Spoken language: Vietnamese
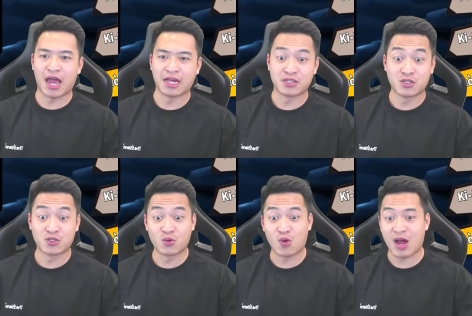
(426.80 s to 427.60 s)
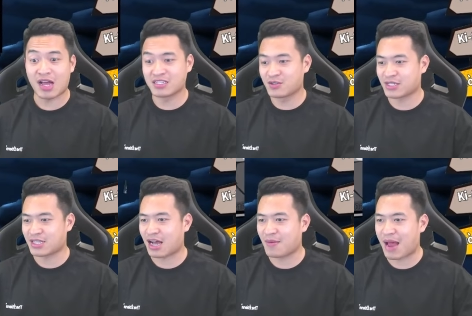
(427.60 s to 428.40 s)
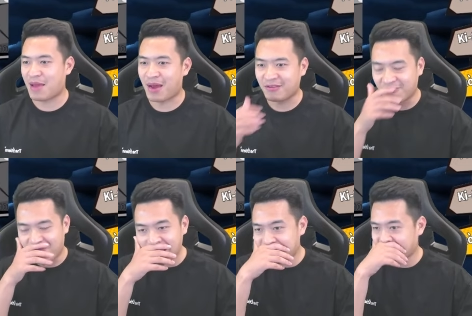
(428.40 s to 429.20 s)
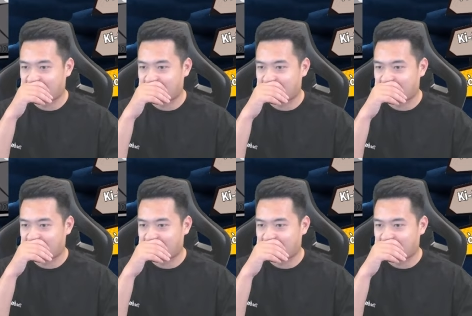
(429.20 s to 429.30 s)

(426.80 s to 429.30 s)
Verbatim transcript: Son Gohan siêu xe ra cấp 2 mạnh vai trưởng